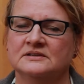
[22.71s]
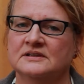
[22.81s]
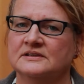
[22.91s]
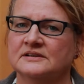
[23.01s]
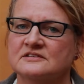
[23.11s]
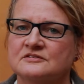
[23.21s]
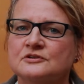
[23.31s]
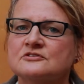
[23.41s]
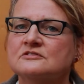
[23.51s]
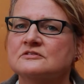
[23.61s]
in der die
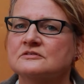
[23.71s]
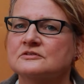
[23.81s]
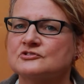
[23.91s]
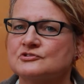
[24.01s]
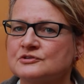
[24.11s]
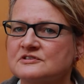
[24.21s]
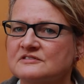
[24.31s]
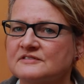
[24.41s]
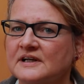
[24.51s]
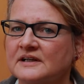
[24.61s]
Ressourcen
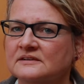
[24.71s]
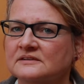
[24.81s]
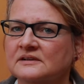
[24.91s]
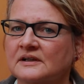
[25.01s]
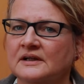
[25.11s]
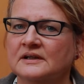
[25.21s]
geschützt werden,